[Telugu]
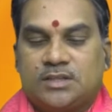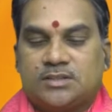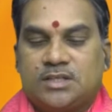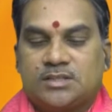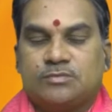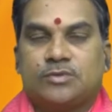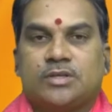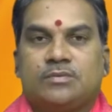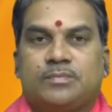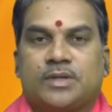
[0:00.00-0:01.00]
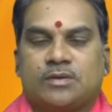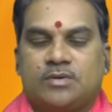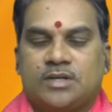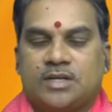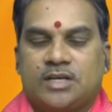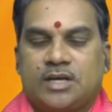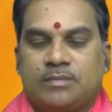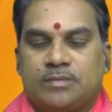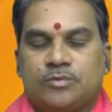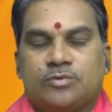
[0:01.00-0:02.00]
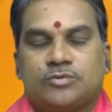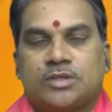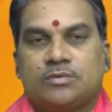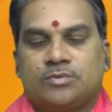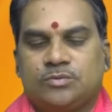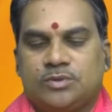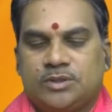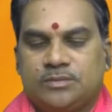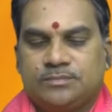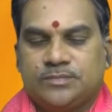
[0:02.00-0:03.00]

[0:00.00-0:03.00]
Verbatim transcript: ఆశ్లేష ఉదయం పదకొండు గంటల యాభై మూడు నిమిషాల వరకు ఉంది